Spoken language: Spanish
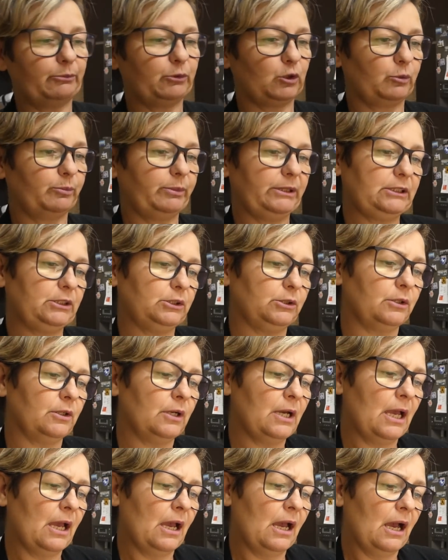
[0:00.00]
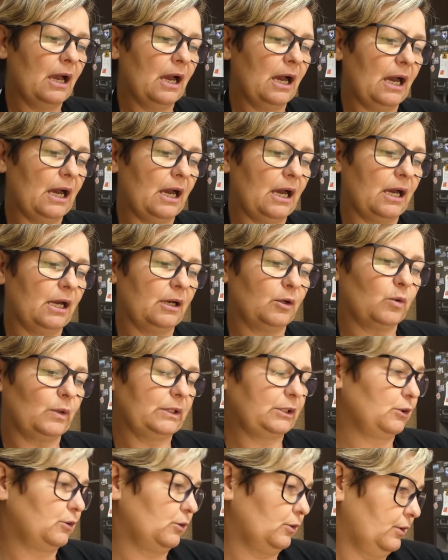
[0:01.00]
por peso a
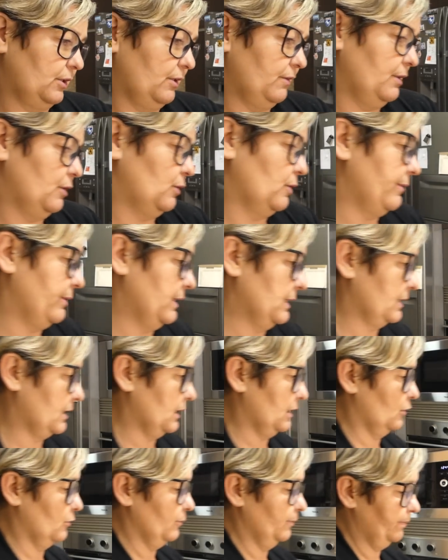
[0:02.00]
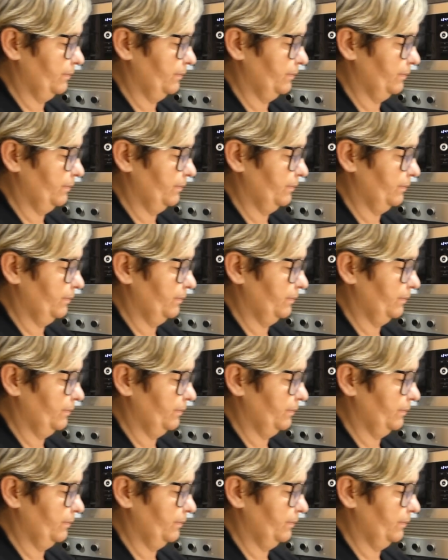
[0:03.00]
4,19 el kilo